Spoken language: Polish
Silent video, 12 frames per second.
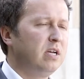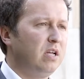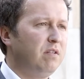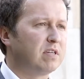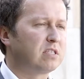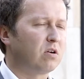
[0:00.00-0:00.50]

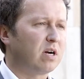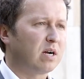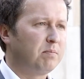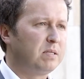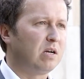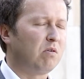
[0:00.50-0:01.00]
inwestora
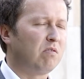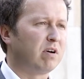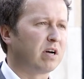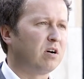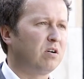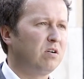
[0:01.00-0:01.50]

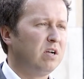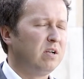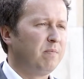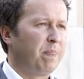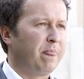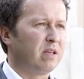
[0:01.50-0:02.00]
kapitałowego
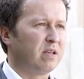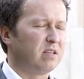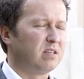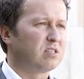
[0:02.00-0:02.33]
e,